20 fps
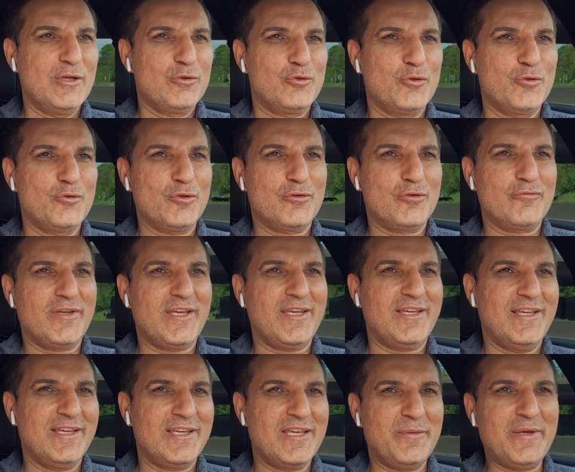Çocuk ve
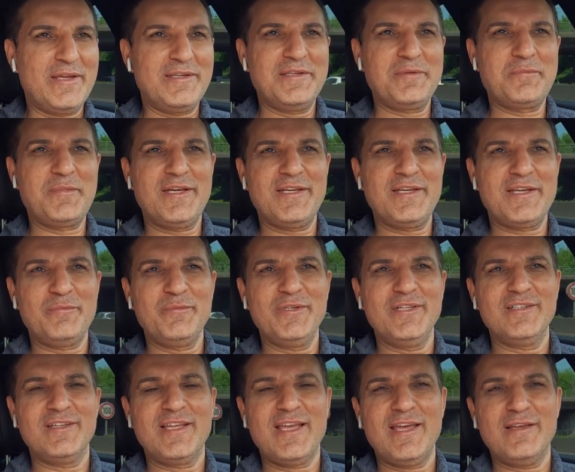Egemenlik
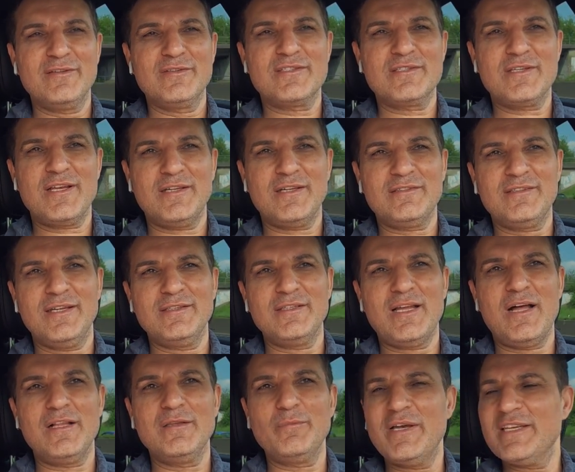Bayramı zaten
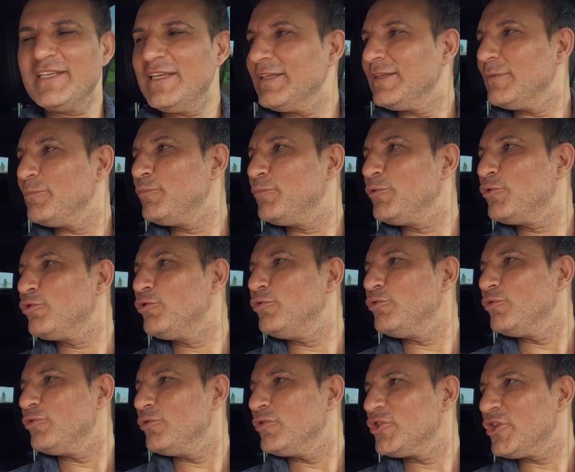Almanya'nın
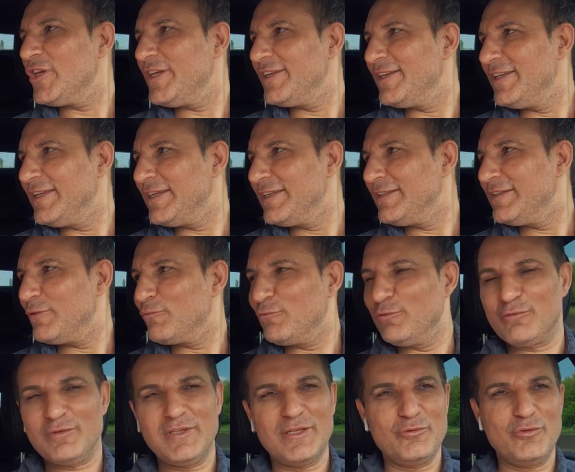bütün şehirlerinde
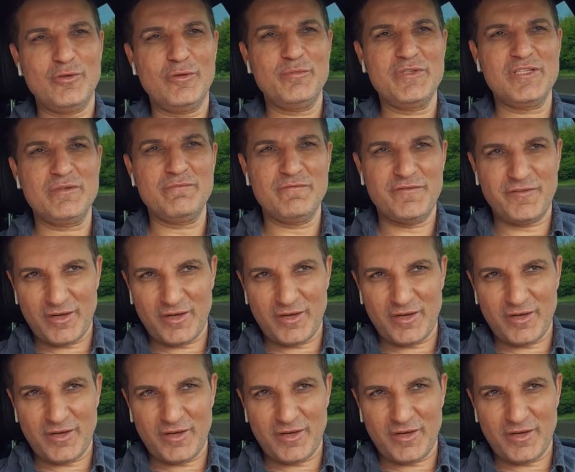kutlanıyor. Bizim evet.